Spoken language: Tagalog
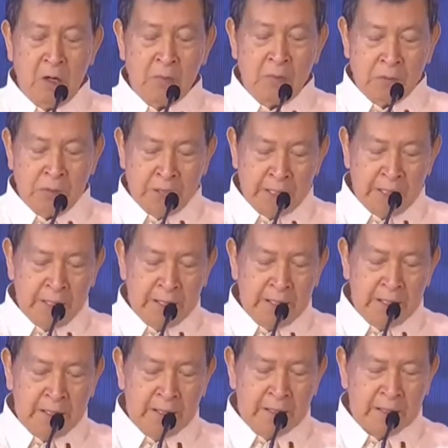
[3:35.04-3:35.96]
ako po
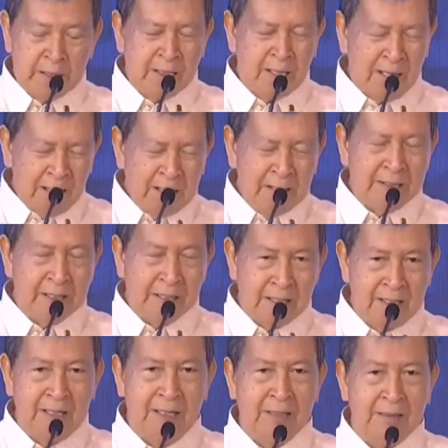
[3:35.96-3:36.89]
ay galak na
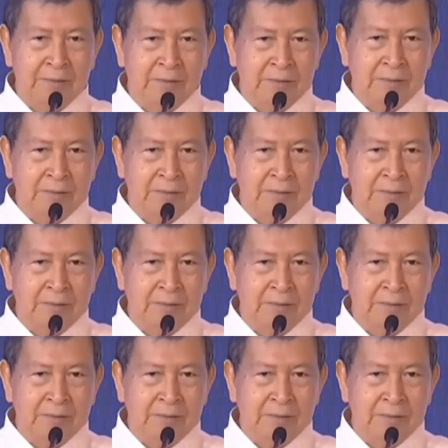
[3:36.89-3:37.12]
galak